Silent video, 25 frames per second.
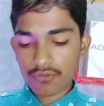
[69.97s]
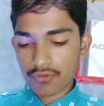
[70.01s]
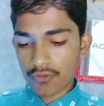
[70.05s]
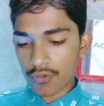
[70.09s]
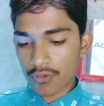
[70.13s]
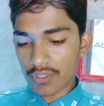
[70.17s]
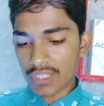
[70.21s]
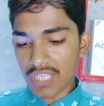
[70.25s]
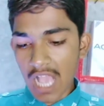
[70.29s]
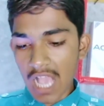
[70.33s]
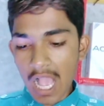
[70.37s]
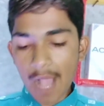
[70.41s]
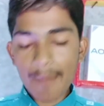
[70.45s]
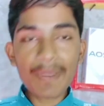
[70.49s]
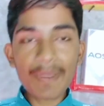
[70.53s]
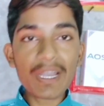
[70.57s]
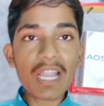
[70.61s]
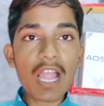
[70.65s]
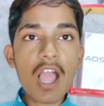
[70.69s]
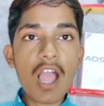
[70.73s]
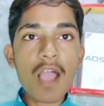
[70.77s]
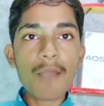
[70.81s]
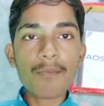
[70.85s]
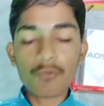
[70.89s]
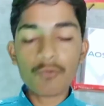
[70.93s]
तो यहाँ
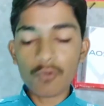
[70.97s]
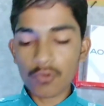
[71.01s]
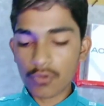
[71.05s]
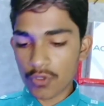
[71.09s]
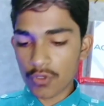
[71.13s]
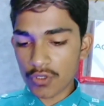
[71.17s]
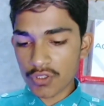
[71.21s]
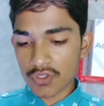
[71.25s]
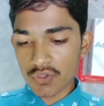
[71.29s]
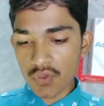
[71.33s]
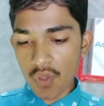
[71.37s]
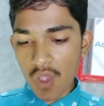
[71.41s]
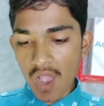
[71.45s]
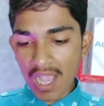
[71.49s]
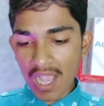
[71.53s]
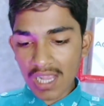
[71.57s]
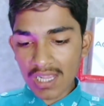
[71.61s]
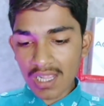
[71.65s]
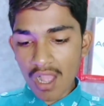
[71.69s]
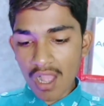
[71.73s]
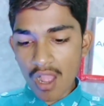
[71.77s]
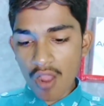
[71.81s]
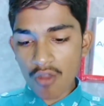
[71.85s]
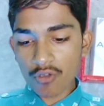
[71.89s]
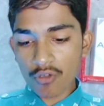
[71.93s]
पर आपको दोस्तों
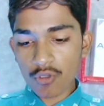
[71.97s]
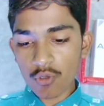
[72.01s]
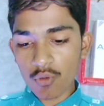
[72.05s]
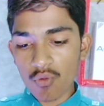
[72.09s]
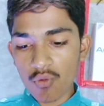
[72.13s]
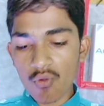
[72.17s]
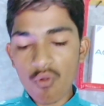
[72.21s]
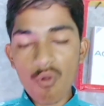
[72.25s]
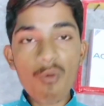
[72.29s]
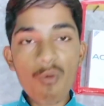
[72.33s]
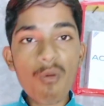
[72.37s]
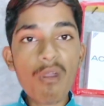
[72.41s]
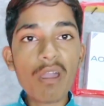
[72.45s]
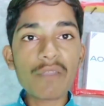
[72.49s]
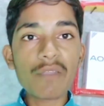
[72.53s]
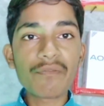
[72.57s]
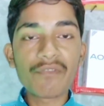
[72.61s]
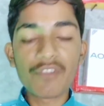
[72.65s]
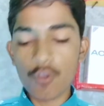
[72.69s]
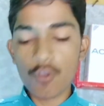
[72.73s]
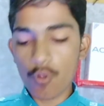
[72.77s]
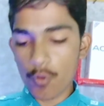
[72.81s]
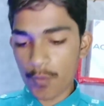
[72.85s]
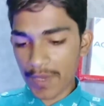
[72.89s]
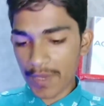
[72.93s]

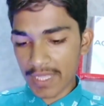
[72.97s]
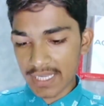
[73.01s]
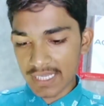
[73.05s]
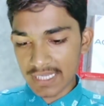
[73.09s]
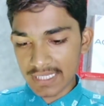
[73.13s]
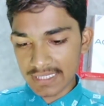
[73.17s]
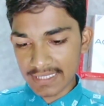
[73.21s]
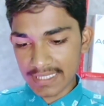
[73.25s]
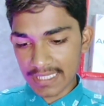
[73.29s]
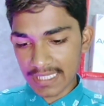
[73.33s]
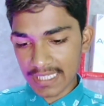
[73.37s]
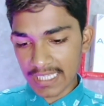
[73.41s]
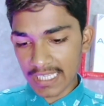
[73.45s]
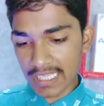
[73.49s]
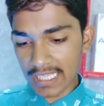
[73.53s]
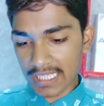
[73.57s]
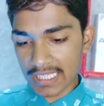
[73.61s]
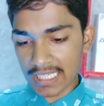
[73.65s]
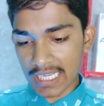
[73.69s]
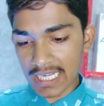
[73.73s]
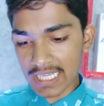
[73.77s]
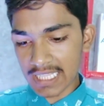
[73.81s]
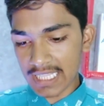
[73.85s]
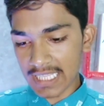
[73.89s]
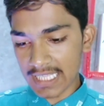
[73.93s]
अकाउंट व्यू पर ऐसे
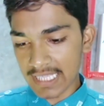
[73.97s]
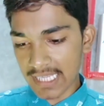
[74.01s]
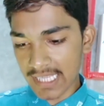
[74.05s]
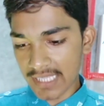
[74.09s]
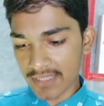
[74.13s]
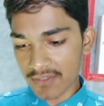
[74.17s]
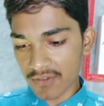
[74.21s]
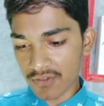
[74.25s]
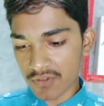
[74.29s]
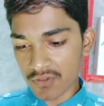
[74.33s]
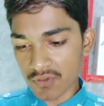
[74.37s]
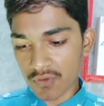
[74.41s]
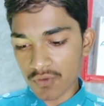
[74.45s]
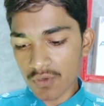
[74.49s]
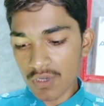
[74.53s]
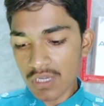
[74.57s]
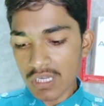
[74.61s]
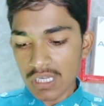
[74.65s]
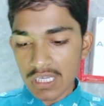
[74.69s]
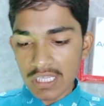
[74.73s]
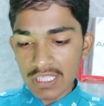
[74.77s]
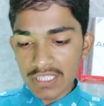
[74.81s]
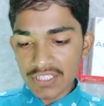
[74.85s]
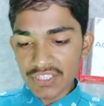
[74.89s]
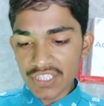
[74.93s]
क्लिक कर देना है दोस्तों
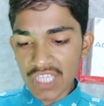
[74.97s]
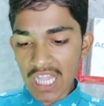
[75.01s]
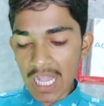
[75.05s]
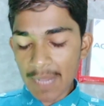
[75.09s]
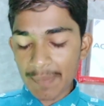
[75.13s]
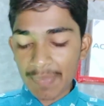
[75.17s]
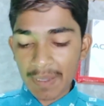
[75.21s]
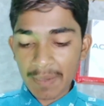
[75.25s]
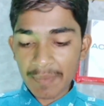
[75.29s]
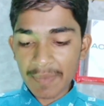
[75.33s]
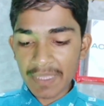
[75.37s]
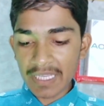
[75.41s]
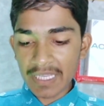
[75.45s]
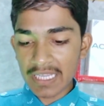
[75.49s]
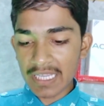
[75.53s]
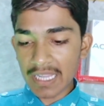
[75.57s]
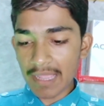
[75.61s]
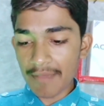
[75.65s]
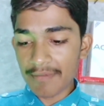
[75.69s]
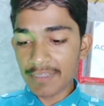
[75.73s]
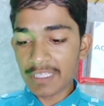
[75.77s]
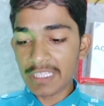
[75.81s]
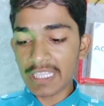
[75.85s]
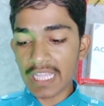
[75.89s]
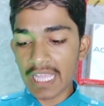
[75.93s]
यहाँ पर मैंने
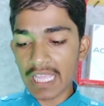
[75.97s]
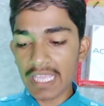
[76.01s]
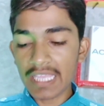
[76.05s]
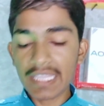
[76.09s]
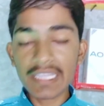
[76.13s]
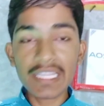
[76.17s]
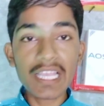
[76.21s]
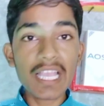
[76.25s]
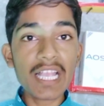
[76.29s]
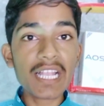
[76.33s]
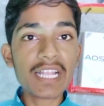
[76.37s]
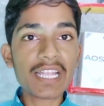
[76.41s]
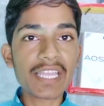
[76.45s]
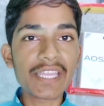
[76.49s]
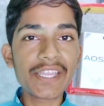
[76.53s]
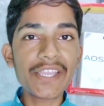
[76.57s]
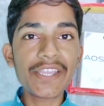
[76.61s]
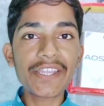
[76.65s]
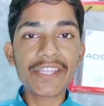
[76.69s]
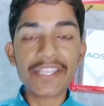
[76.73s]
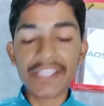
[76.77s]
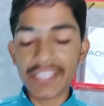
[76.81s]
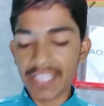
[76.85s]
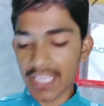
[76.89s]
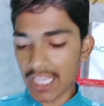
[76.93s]
अभी नया नया
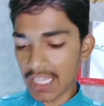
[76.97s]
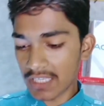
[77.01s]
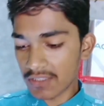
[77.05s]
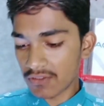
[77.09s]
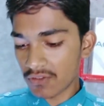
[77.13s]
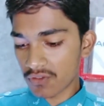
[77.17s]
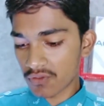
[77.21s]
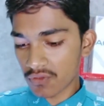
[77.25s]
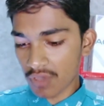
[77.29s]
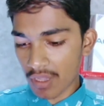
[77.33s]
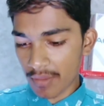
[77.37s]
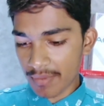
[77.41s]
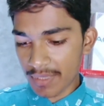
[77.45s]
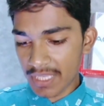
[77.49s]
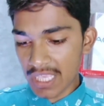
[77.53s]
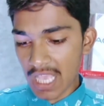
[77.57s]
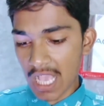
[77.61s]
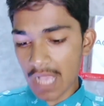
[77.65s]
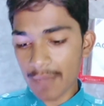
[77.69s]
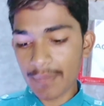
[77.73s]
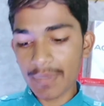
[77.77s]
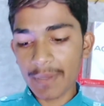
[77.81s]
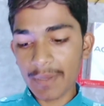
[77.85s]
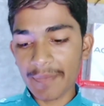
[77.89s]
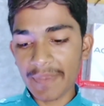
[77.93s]
क्रिएट किया है दोस्तों अभी
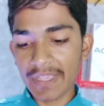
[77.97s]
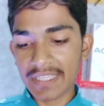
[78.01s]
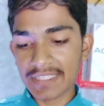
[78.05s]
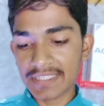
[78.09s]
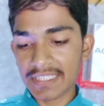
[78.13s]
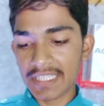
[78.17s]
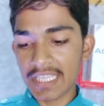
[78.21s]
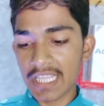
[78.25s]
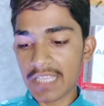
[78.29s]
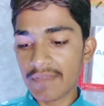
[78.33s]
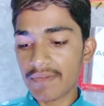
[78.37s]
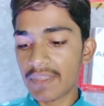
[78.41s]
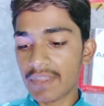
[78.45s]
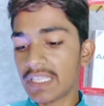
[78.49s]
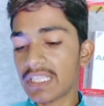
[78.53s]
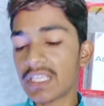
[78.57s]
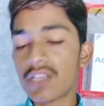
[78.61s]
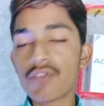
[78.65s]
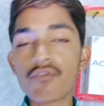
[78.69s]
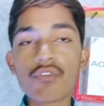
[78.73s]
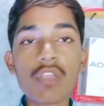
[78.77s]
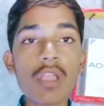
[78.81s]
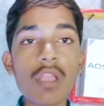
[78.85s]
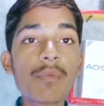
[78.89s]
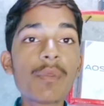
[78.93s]
यहाँ पर पैसे नहीं बने
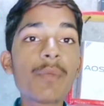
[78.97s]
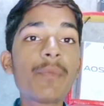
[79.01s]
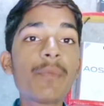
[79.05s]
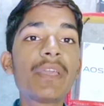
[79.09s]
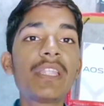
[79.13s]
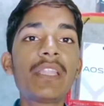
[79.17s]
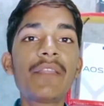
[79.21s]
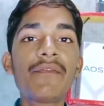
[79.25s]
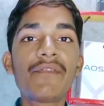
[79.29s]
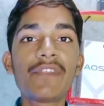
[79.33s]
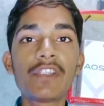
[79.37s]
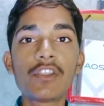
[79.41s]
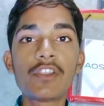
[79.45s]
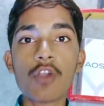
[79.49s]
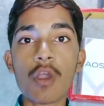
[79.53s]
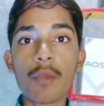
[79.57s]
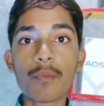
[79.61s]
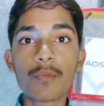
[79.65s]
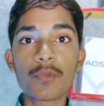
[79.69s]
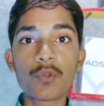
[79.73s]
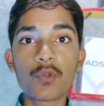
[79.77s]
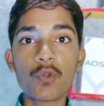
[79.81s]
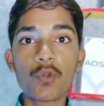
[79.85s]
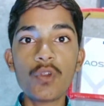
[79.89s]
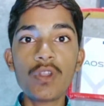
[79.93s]
क्योंकि अभी मैंने वीडियो
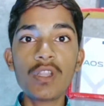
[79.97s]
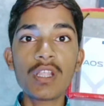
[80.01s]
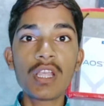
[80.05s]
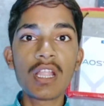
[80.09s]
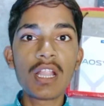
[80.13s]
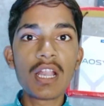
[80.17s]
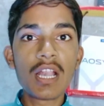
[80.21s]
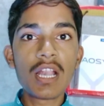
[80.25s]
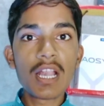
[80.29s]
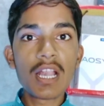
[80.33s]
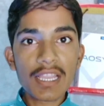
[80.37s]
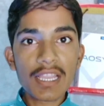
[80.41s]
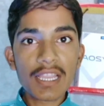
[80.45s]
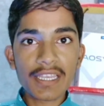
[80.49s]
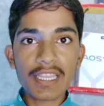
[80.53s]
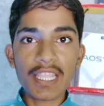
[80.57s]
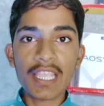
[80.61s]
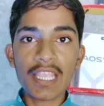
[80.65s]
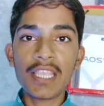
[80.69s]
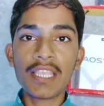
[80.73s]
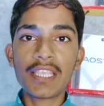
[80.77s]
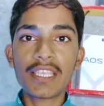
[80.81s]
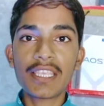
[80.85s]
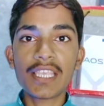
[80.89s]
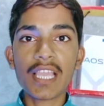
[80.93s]
अपलोड
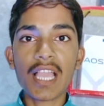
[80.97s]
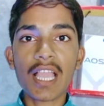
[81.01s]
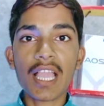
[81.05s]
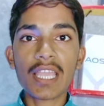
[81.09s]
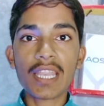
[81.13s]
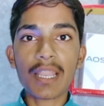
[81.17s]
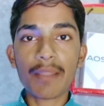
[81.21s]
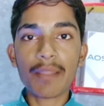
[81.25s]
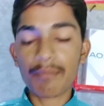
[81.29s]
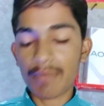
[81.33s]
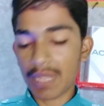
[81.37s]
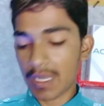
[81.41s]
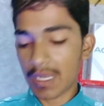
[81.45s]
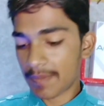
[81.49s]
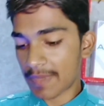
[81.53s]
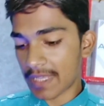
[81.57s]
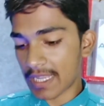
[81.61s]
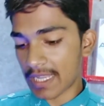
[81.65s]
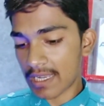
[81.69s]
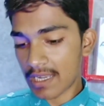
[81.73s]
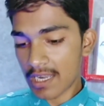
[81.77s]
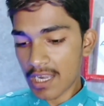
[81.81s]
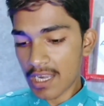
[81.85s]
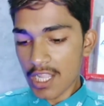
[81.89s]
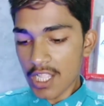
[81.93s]
नहीं किया है रम्बल
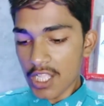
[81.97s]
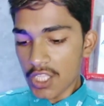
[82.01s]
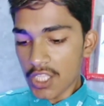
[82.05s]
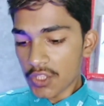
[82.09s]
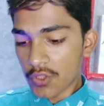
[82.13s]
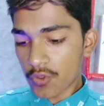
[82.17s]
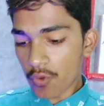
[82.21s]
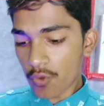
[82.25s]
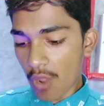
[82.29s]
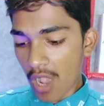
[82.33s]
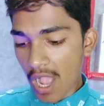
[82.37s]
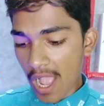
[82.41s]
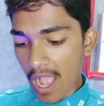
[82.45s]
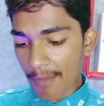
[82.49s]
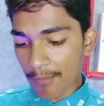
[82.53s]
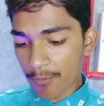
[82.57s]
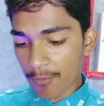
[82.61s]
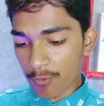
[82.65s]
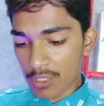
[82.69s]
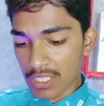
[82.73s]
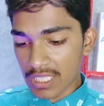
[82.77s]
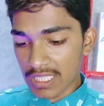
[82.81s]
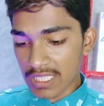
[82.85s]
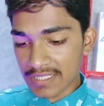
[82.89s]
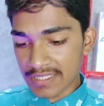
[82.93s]
पर तो
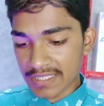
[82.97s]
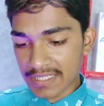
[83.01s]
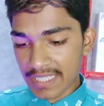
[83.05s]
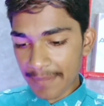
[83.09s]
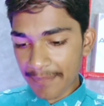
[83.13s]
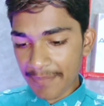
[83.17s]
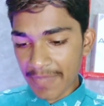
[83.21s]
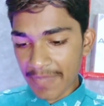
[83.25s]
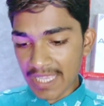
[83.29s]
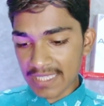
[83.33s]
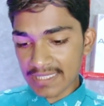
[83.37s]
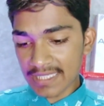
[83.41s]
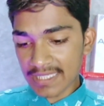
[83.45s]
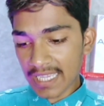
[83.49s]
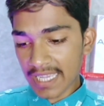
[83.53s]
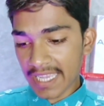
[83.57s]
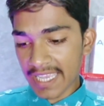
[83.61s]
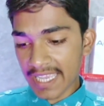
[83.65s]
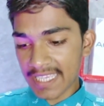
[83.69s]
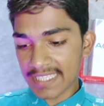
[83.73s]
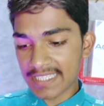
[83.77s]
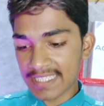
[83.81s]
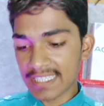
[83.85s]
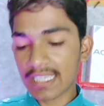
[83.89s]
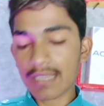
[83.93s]
आपको इससे पैसा
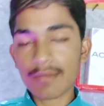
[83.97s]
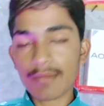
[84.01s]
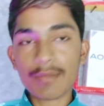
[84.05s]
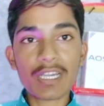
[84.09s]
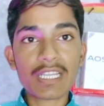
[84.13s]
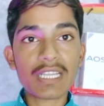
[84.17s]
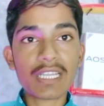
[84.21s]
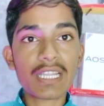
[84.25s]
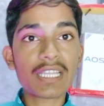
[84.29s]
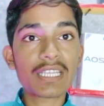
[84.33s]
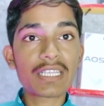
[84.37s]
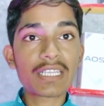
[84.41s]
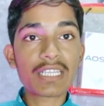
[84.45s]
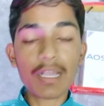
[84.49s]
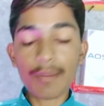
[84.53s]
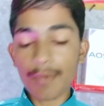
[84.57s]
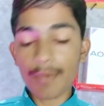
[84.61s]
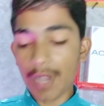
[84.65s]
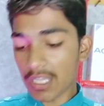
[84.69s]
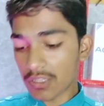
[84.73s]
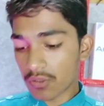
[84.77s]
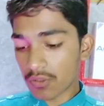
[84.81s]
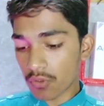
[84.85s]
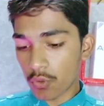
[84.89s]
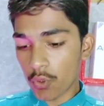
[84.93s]
कैसे कमाना है
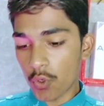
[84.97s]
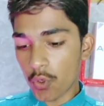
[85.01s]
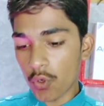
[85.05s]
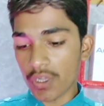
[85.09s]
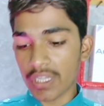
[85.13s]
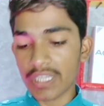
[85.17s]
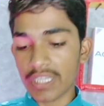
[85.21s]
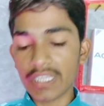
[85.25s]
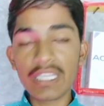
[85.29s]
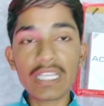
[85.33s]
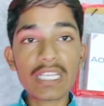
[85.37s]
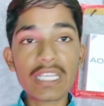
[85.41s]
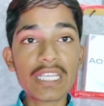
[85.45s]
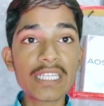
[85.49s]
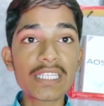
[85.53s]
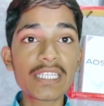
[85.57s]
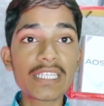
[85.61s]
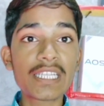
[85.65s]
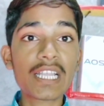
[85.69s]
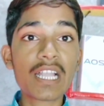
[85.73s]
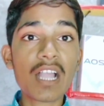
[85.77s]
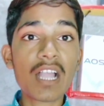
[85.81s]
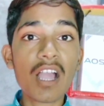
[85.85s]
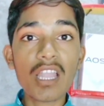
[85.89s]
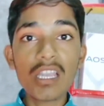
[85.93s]
कमा तो लोगे लेकिन
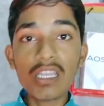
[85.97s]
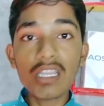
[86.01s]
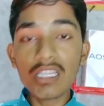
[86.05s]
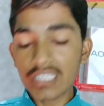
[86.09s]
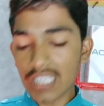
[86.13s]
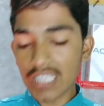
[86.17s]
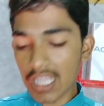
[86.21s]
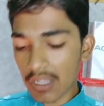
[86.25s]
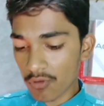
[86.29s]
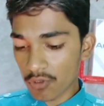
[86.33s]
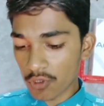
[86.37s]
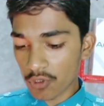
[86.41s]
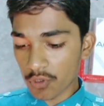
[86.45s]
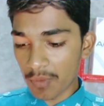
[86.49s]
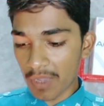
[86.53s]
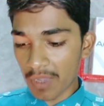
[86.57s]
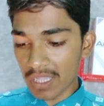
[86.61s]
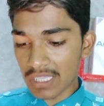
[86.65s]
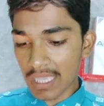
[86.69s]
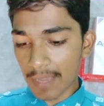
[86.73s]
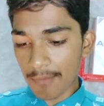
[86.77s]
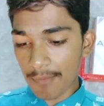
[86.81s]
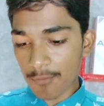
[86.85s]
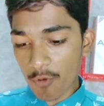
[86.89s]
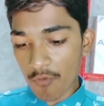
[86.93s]
निकालने जाओगे तो
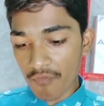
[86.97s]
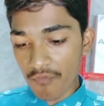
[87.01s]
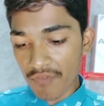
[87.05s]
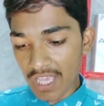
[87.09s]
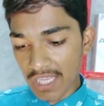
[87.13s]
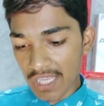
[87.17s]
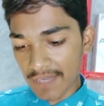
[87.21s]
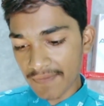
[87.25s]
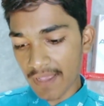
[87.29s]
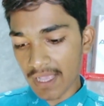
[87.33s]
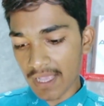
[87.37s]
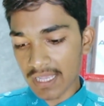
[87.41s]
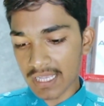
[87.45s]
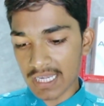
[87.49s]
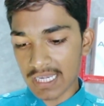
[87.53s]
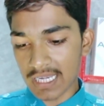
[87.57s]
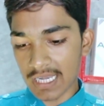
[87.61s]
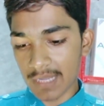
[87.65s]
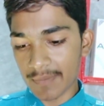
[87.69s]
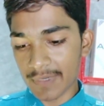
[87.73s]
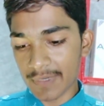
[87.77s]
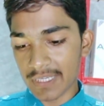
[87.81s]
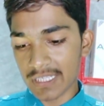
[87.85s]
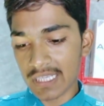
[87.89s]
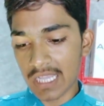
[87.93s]
भाई आपको वेरीफाई
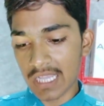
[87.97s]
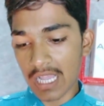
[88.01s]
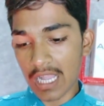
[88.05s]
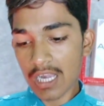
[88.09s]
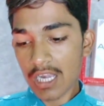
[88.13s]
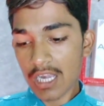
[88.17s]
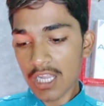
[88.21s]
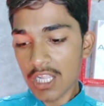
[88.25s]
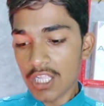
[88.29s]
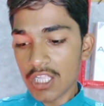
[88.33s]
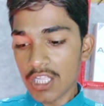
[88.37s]
करना पड़ेगा